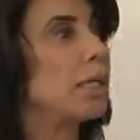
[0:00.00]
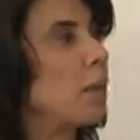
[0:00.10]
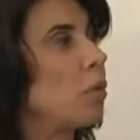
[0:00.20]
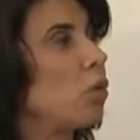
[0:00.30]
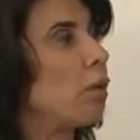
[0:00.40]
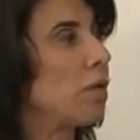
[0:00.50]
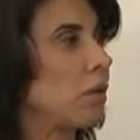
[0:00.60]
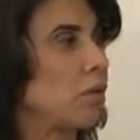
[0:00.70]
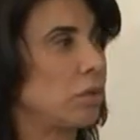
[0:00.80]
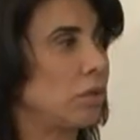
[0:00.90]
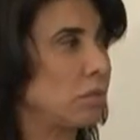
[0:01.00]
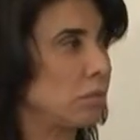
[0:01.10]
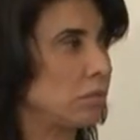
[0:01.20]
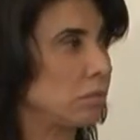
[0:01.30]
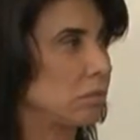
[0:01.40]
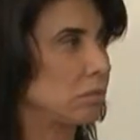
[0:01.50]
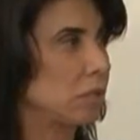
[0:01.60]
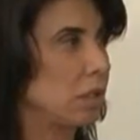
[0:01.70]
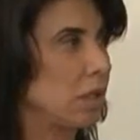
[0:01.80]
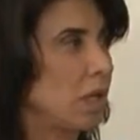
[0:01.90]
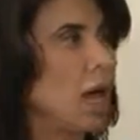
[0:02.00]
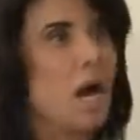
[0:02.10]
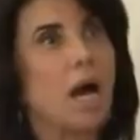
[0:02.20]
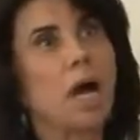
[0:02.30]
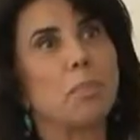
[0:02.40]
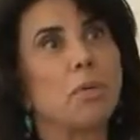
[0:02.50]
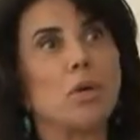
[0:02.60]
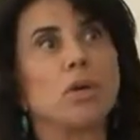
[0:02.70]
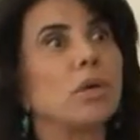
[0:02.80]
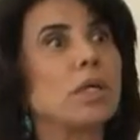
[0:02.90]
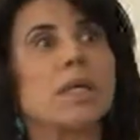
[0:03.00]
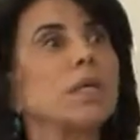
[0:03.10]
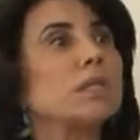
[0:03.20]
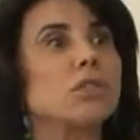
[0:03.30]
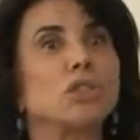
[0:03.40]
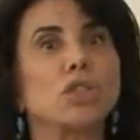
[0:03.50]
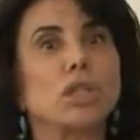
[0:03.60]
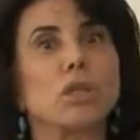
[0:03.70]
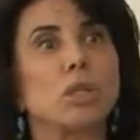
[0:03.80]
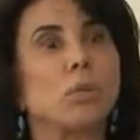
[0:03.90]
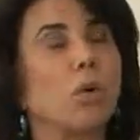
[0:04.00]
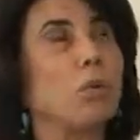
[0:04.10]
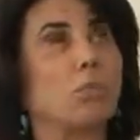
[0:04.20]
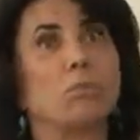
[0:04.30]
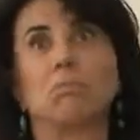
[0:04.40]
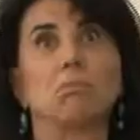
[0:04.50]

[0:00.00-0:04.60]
nem que é bom nem que é ruim. Ah, pô, ganhei tanto dinheiro, que bom.